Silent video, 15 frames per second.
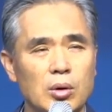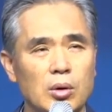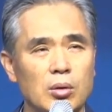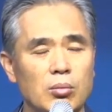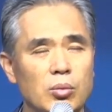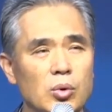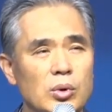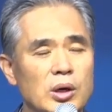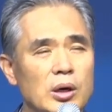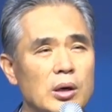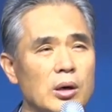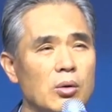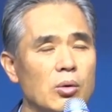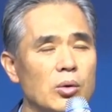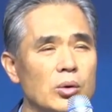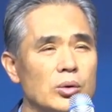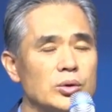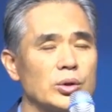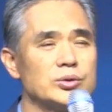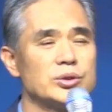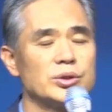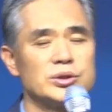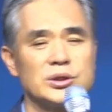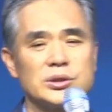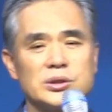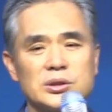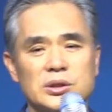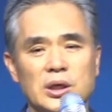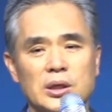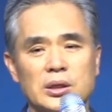뭔가 홀로 던져진
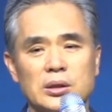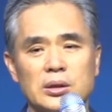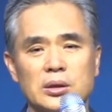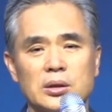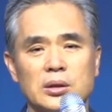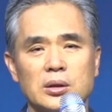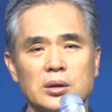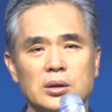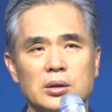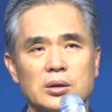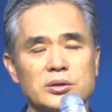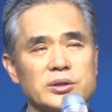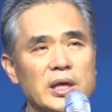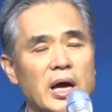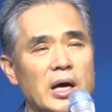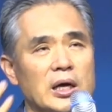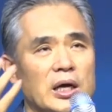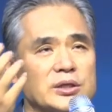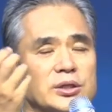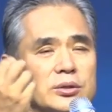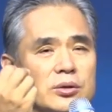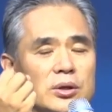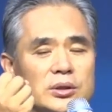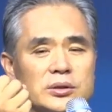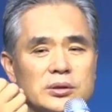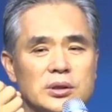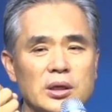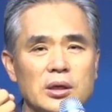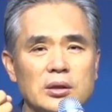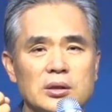듯한 그래서 다 가진 것
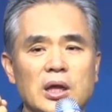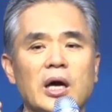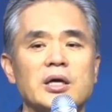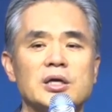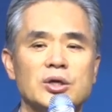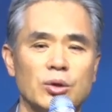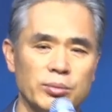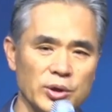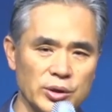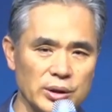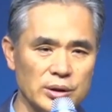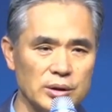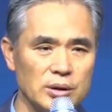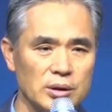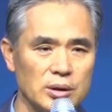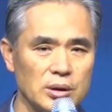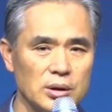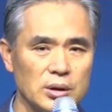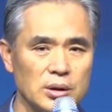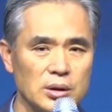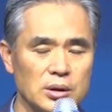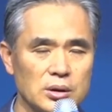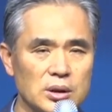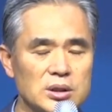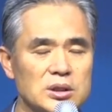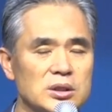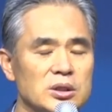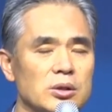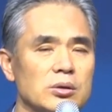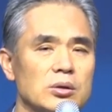같은데 다 잃어버린 그,
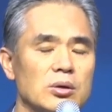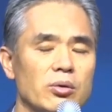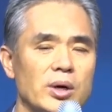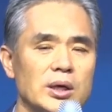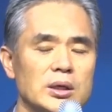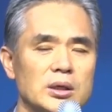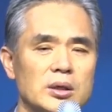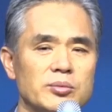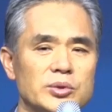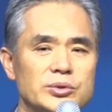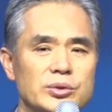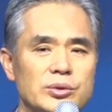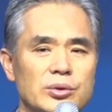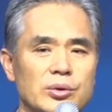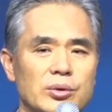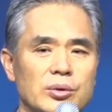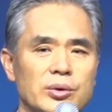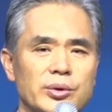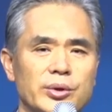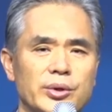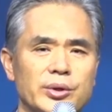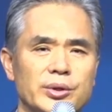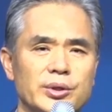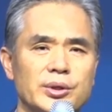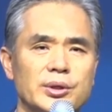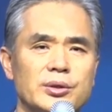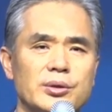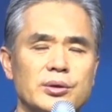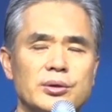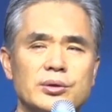그런 걸 확인하면서
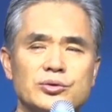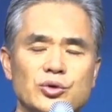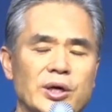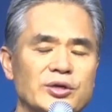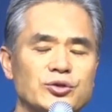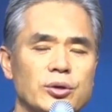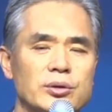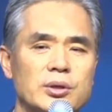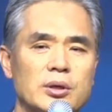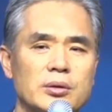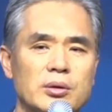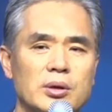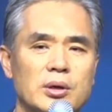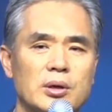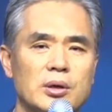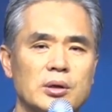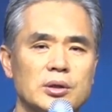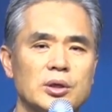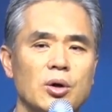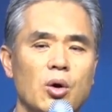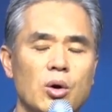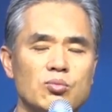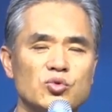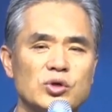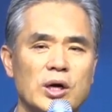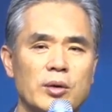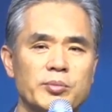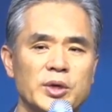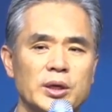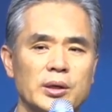이거 좌절감과 이
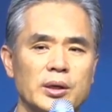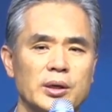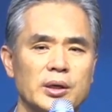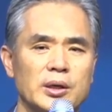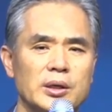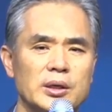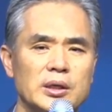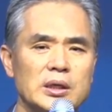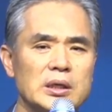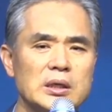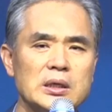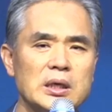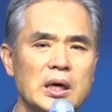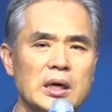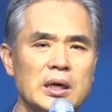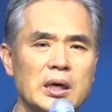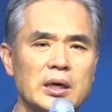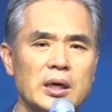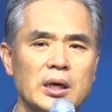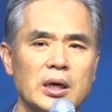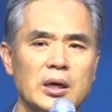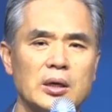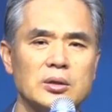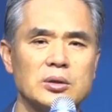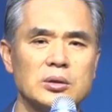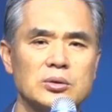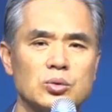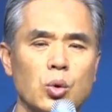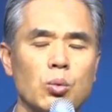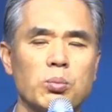허무감이 인간 안에
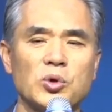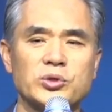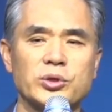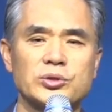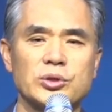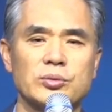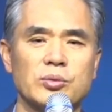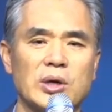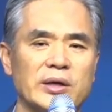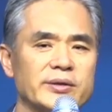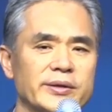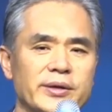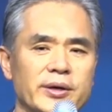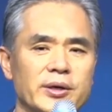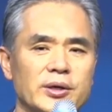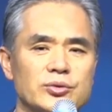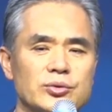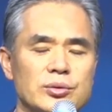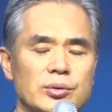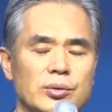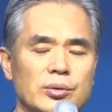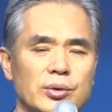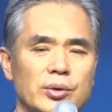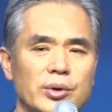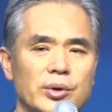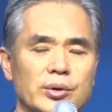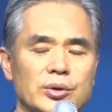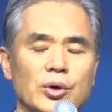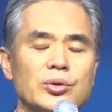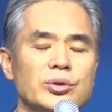독버섯처럼 가득해가지고
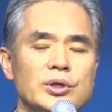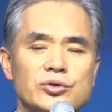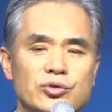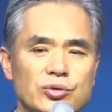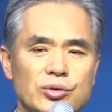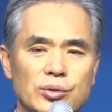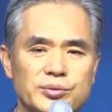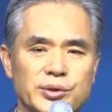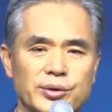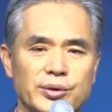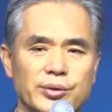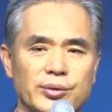견딜 수가 없어요.